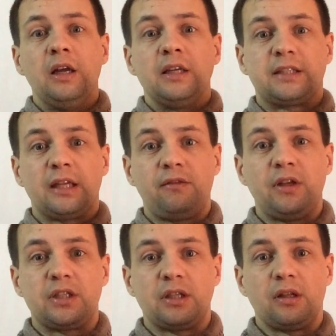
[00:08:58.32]

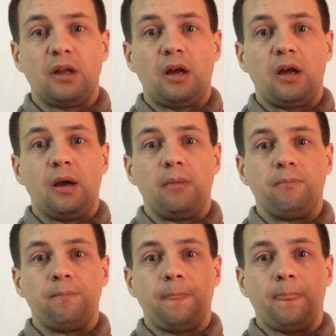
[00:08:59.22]

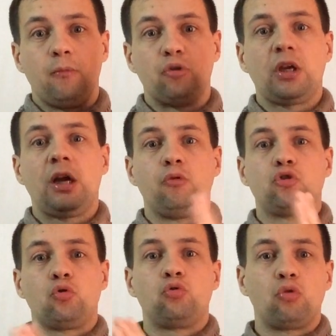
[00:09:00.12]
Соответственно, вот такая вот
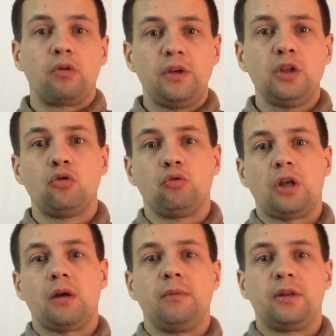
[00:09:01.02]
структура видео, вот
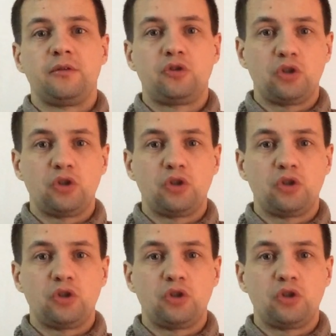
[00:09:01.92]
так мы это все